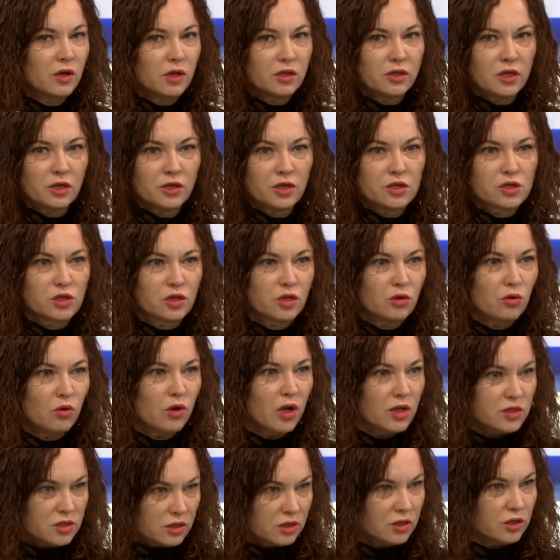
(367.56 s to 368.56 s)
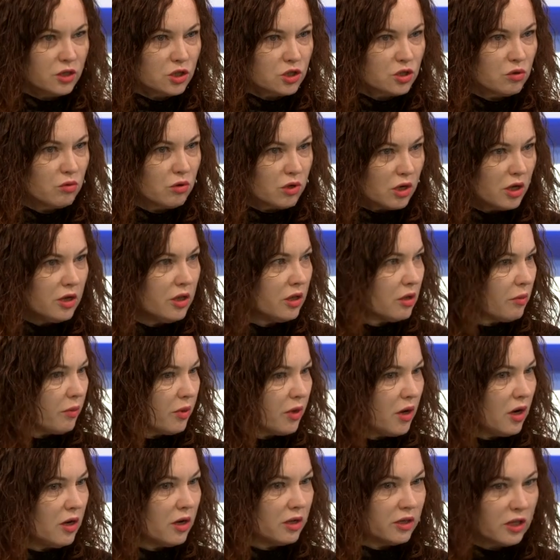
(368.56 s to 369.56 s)
э, Донецк и Луганск, это же Украина,
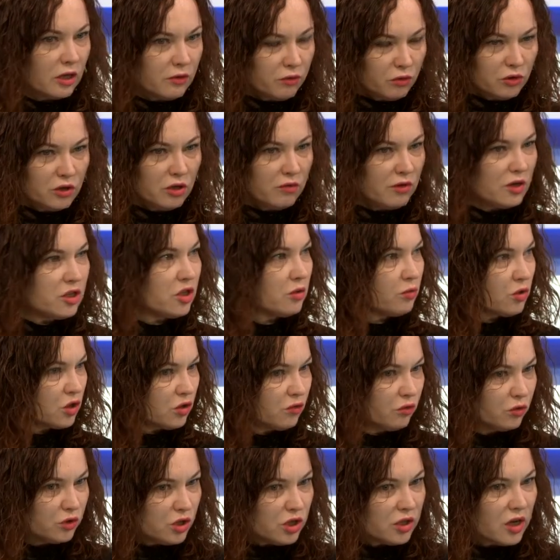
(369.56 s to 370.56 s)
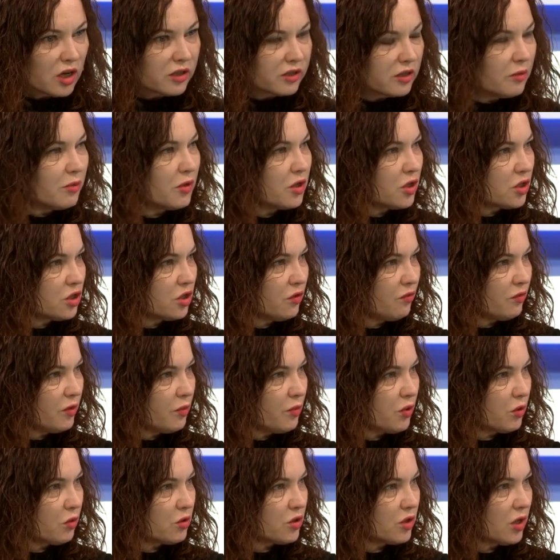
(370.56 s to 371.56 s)
правильно? Так вот давайте, может, внутри как-то мы решим
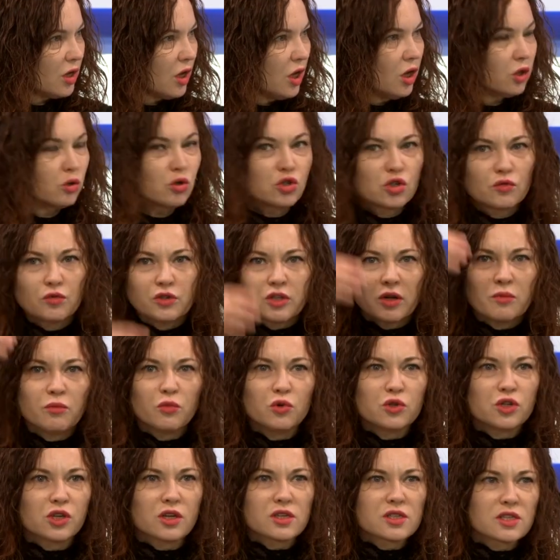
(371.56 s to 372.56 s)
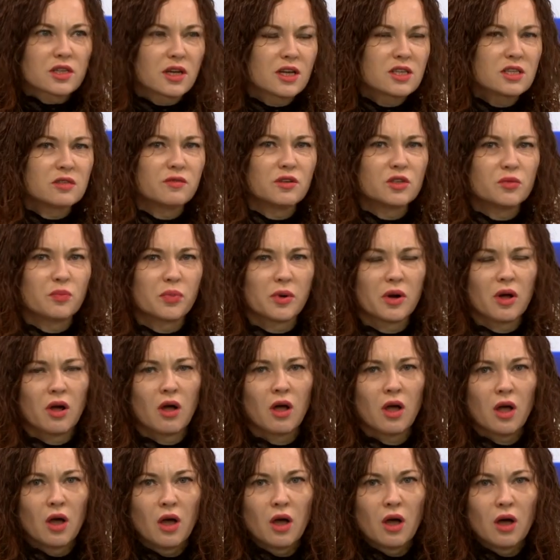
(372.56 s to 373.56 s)
вопрос. То, что вы там будете рассказывать
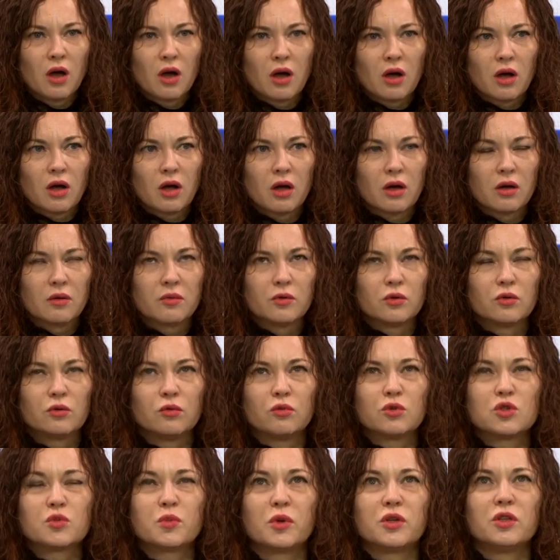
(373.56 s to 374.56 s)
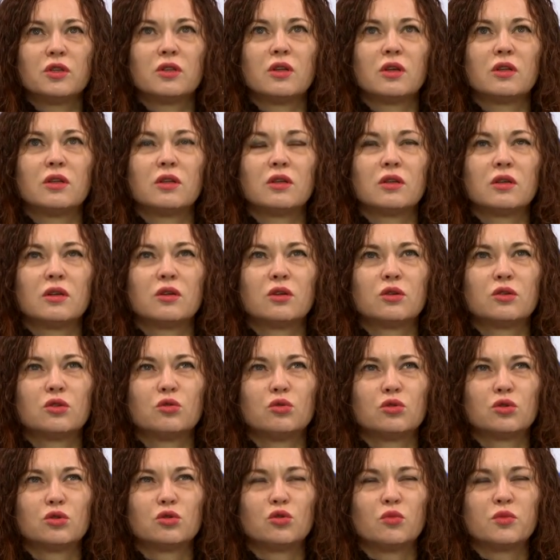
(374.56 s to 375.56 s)
про... Э, господи,
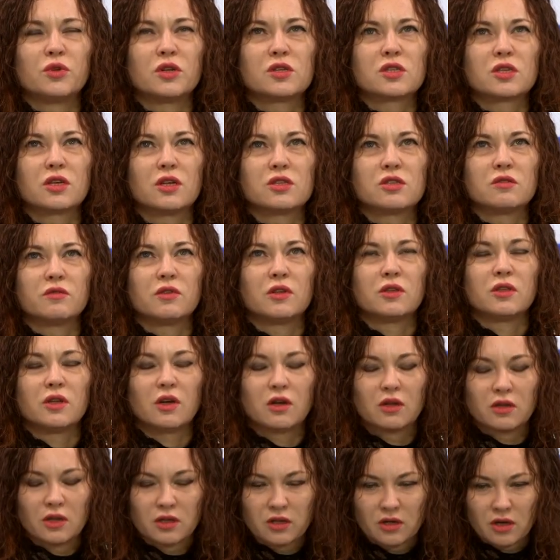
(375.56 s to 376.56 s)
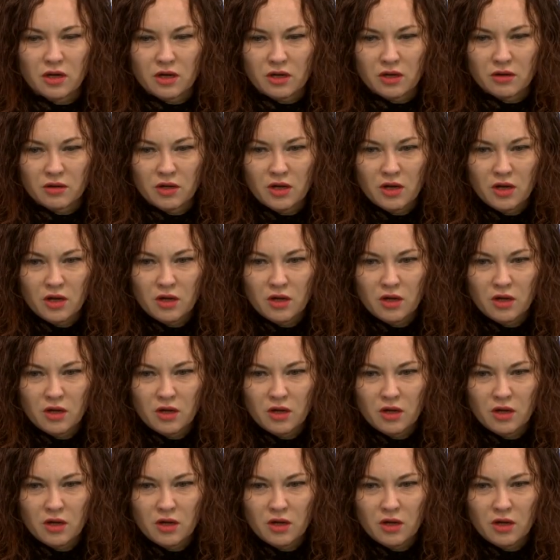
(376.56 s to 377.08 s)
кто, кто мне рассказывал на канале